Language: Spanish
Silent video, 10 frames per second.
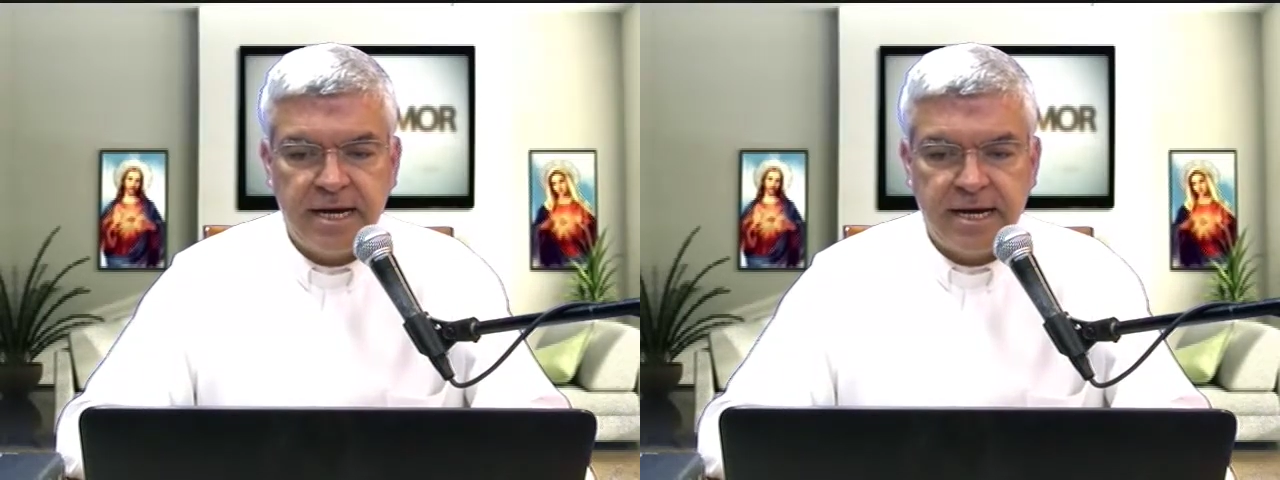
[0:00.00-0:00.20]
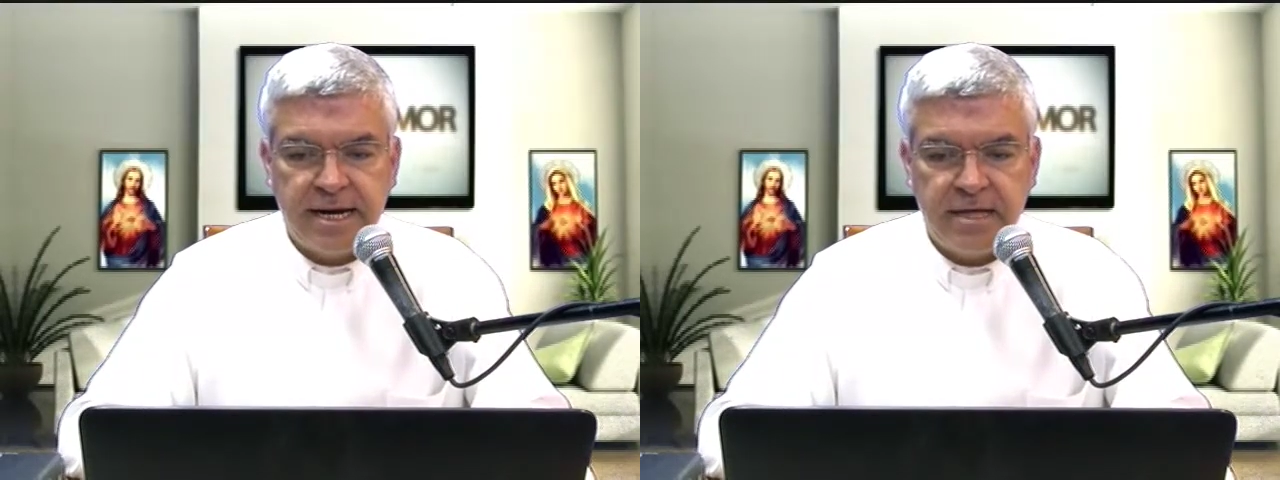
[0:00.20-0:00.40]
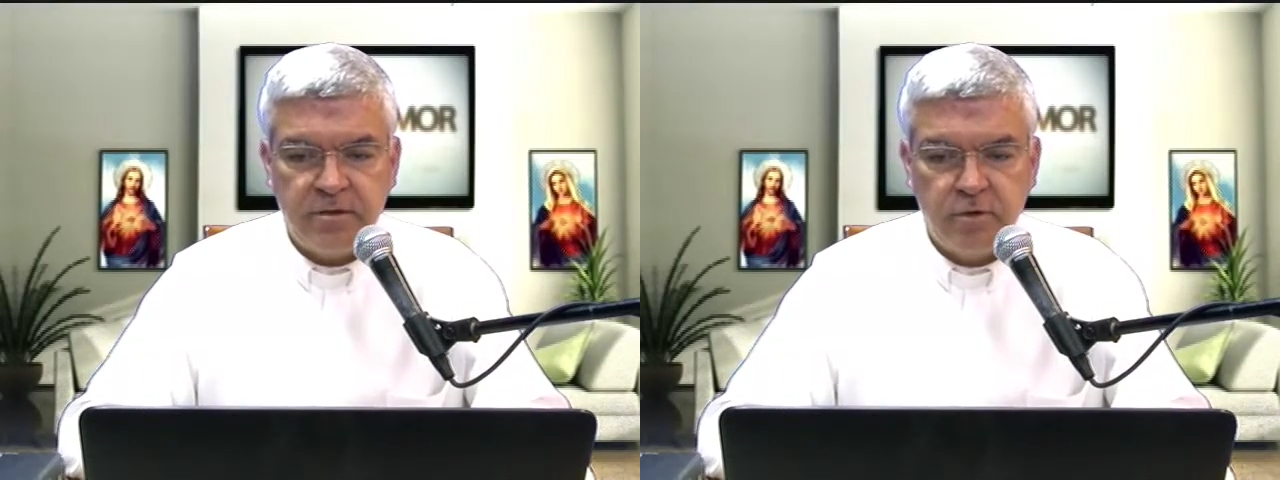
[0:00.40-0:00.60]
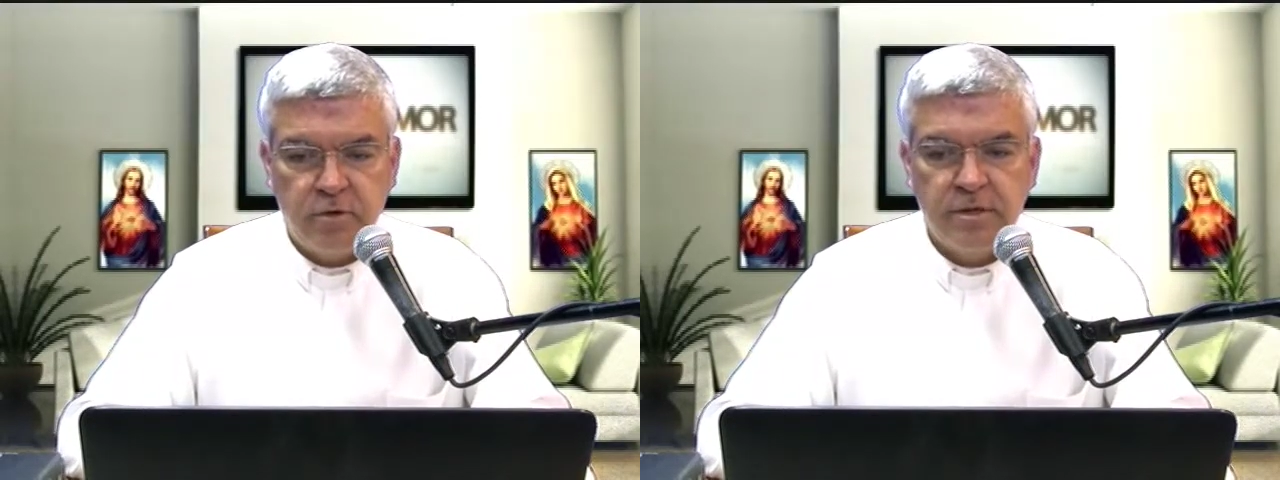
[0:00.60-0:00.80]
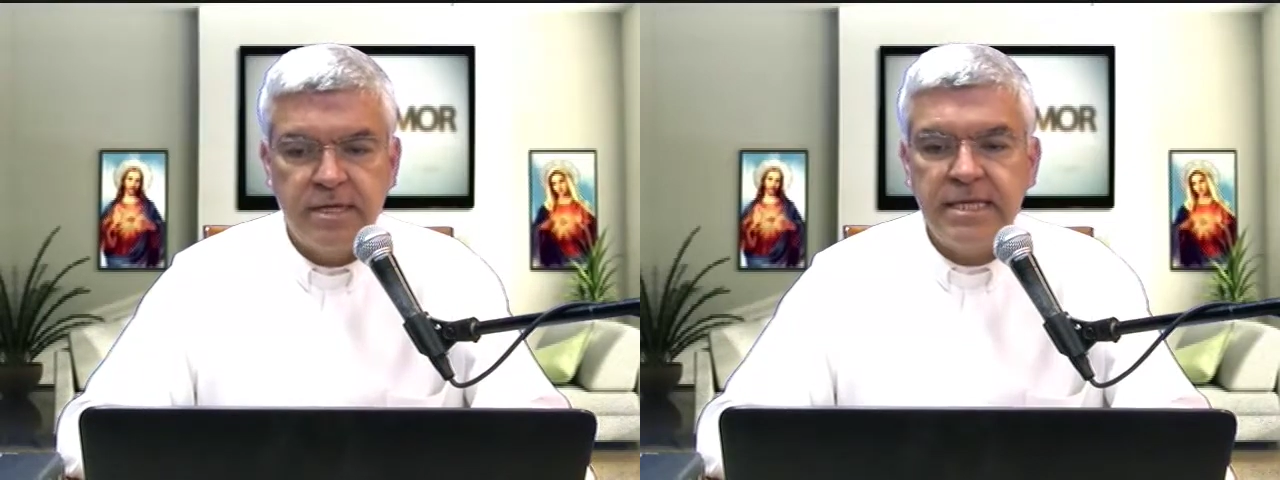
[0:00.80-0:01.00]
Radio
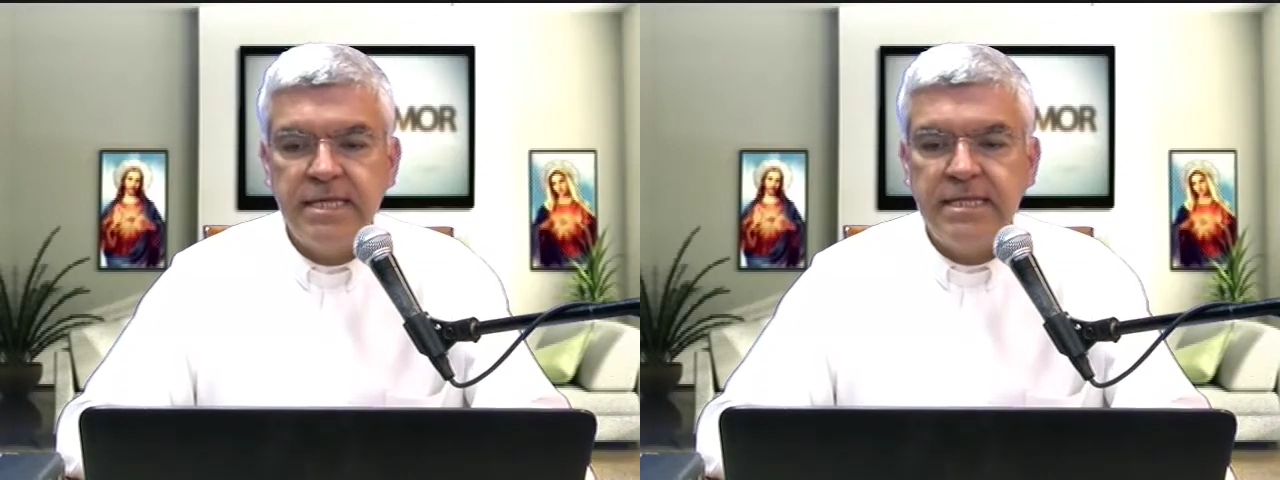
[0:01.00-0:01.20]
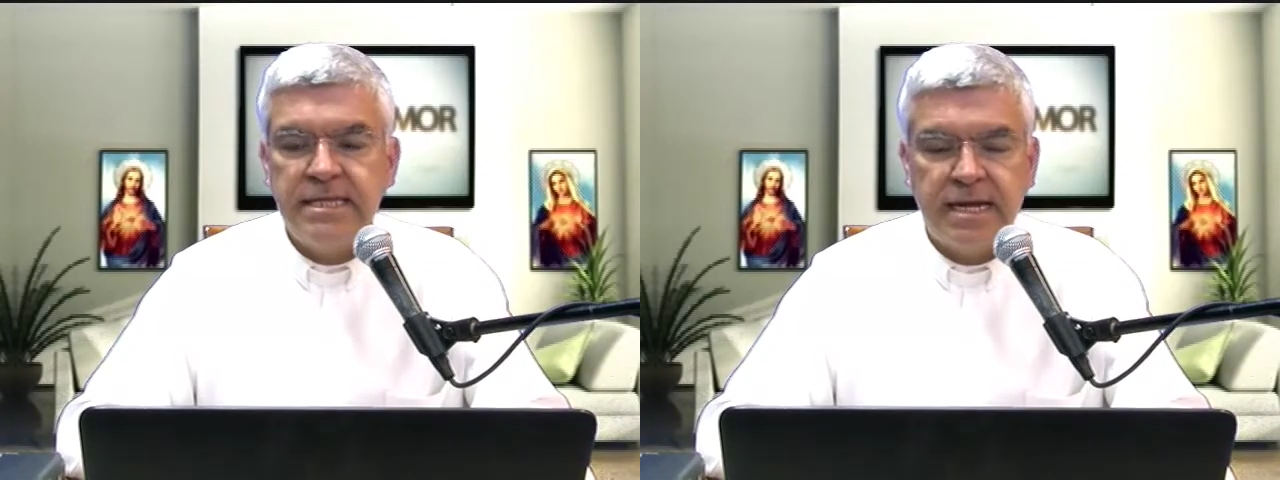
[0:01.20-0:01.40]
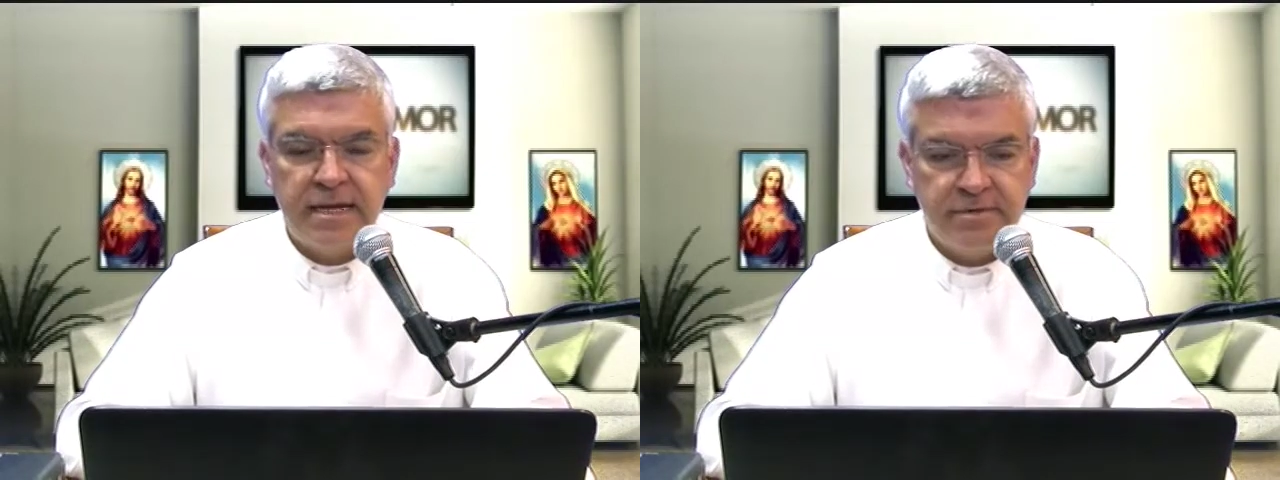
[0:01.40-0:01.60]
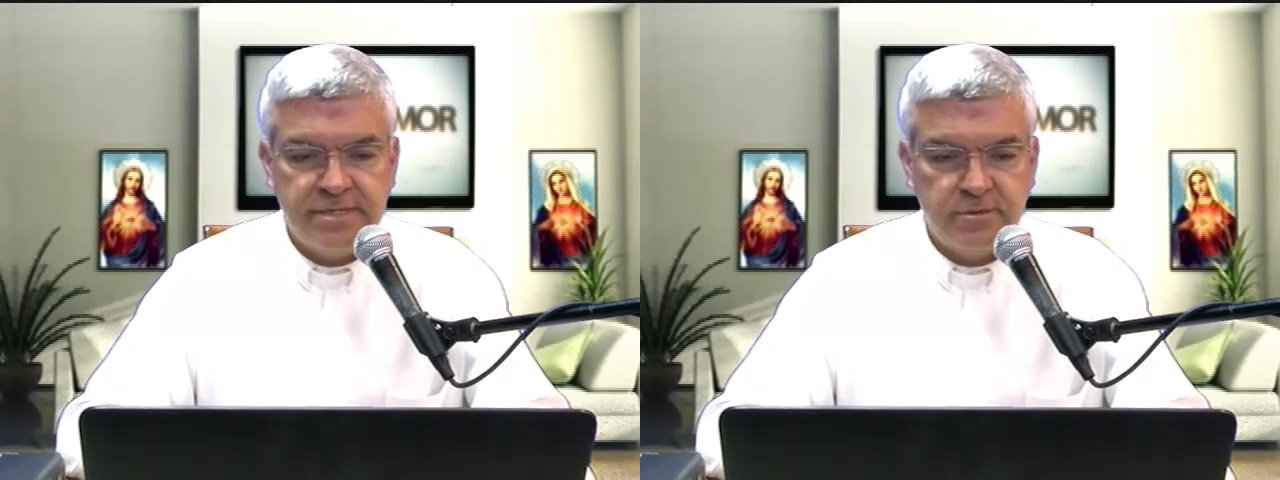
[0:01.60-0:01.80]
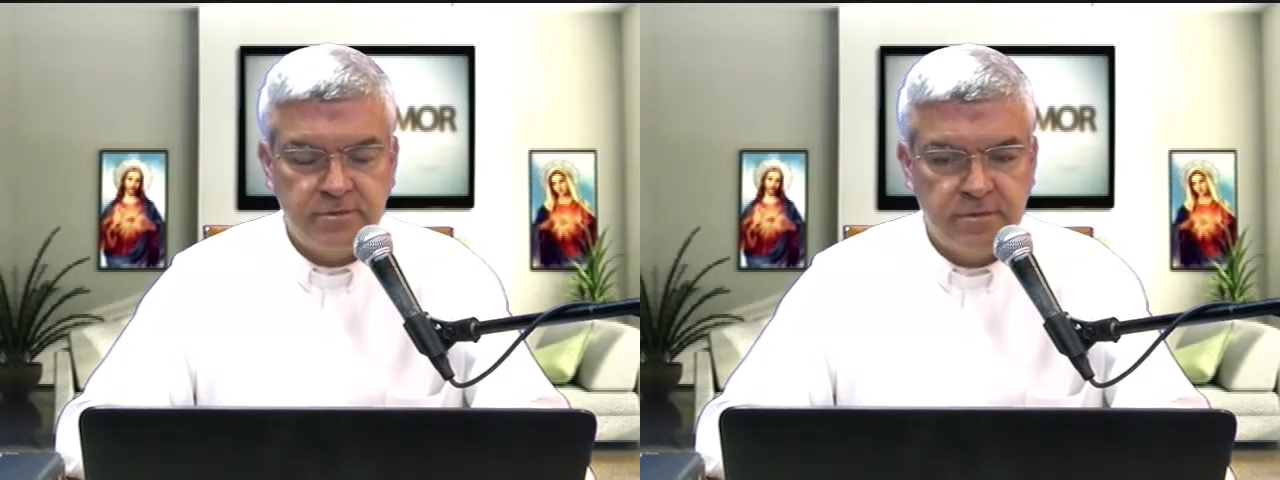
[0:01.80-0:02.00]
y
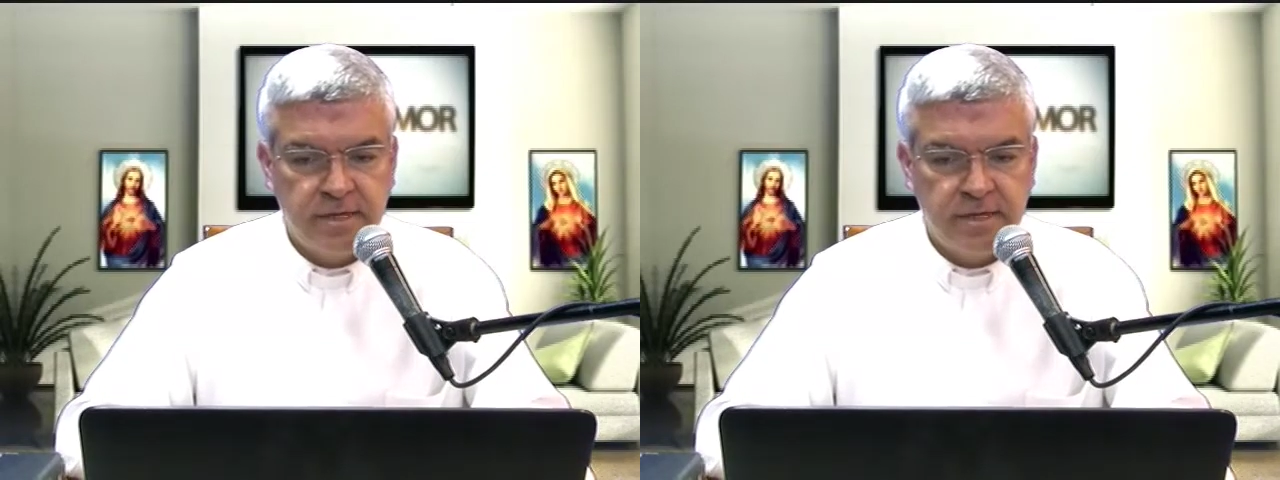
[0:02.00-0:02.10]
Televisión.